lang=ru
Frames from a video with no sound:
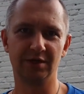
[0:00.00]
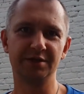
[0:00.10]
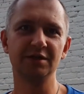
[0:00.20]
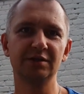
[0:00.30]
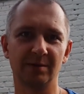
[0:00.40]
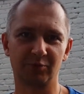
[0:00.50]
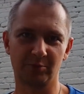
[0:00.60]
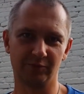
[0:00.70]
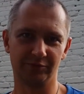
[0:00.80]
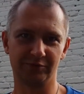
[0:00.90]
Да я тебе не дам
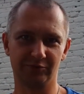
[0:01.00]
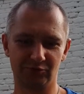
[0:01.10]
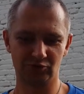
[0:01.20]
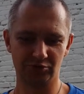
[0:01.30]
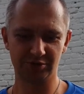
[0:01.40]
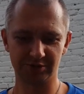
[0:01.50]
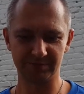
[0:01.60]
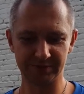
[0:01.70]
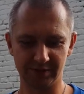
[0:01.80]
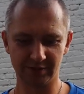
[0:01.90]
пробовать его, ничего себе,
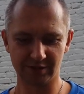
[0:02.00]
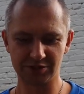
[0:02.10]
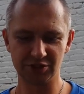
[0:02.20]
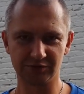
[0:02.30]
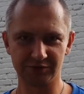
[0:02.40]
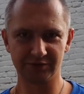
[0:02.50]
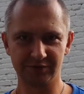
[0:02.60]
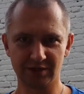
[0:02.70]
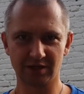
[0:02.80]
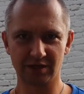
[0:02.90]
смотри. А мне приходится
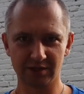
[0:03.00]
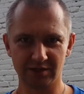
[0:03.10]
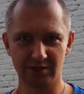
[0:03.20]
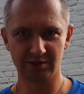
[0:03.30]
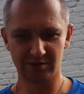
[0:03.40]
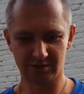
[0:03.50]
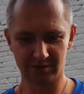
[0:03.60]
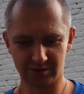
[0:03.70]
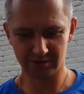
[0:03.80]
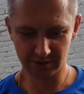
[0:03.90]
давать, я обещала.
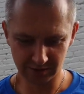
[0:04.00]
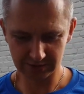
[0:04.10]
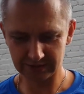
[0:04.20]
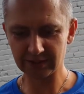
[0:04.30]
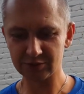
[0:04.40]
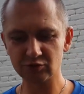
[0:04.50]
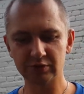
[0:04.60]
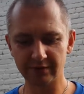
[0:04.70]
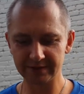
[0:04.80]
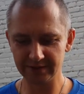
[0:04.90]
Короче, а, давай. Да,
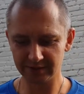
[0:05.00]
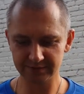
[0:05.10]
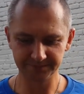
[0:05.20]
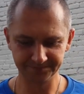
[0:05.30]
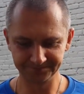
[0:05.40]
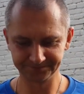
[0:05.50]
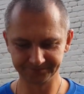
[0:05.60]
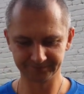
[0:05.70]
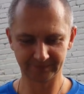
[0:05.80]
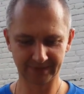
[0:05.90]
что давай делать?
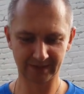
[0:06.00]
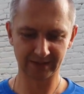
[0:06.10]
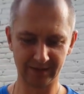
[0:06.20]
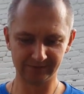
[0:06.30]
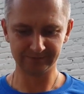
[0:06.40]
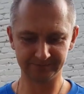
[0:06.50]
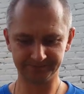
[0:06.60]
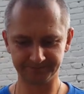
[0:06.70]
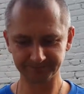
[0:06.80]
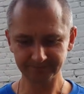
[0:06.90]
Сейчас я два кусочка
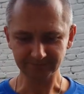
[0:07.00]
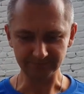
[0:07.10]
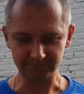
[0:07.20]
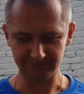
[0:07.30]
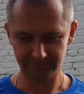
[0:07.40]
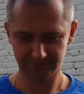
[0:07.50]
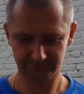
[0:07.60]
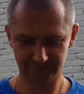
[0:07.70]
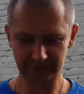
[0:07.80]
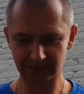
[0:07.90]
тебе отрежу и дам,
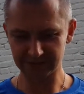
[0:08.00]
хорошо?